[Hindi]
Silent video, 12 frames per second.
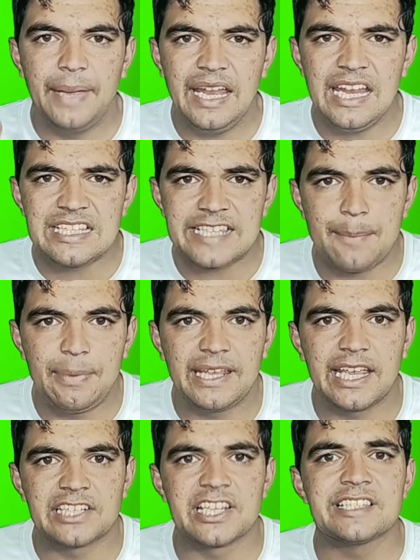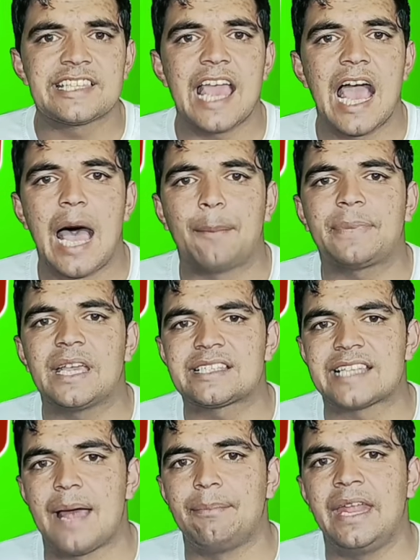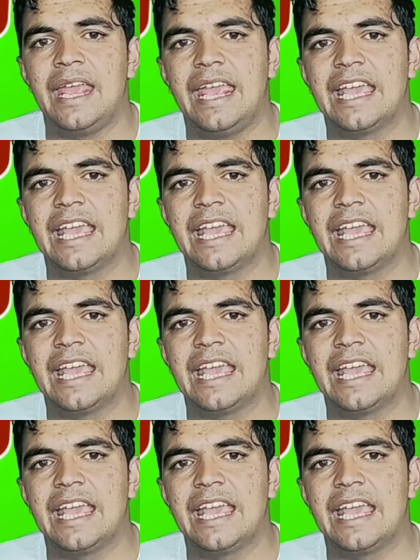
पहले इस एप्लीकेशन से आपके सामने